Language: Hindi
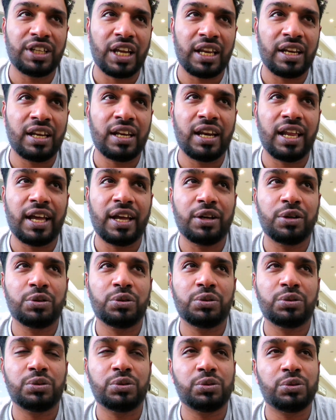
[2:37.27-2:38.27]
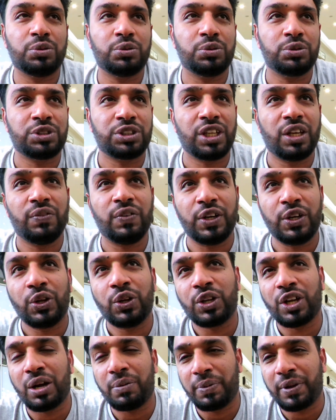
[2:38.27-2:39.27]
चैनल है उसकी
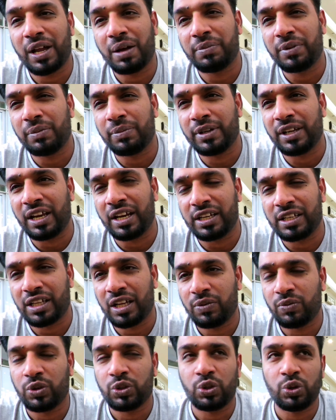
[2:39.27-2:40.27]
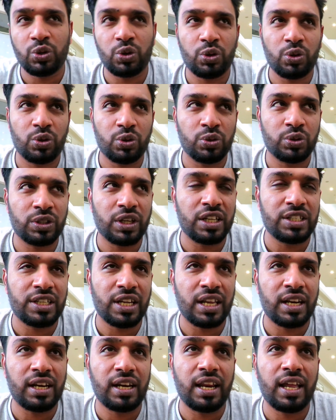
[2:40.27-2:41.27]
वीडियो यहाँ पर हमने दिए है वो तो उनका
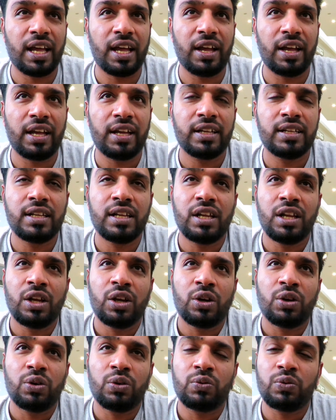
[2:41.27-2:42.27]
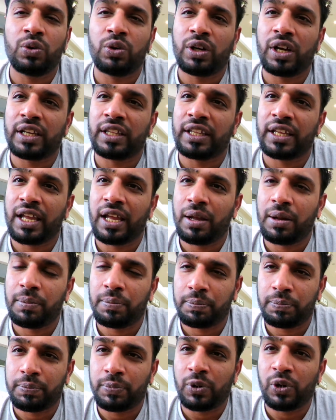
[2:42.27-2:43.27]
चैनल है वो करते
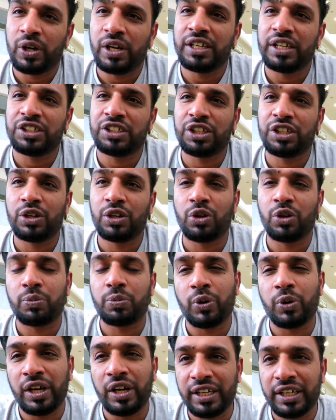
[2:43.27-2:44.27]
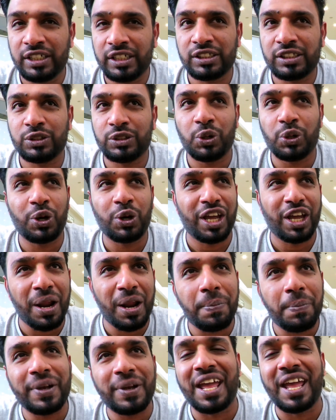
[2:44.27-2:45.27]
हैं पॉलिटिशन और पॉलिटिक्स जो
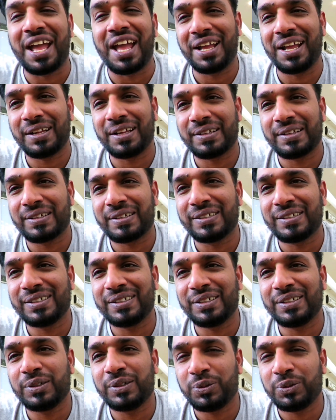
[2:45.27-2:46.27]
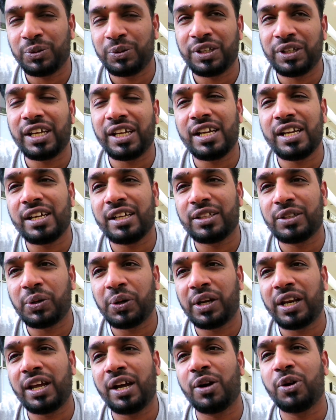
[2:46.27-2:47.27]
करप्ट है उनकी
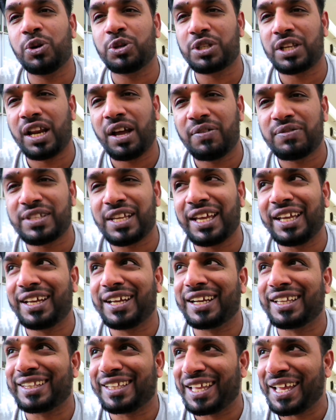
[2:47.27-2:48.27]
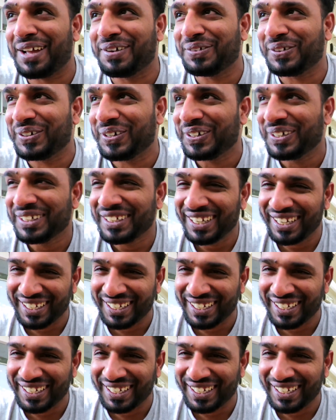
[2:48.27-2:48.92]
जो है ना हौसला अफजाई करते हैं वो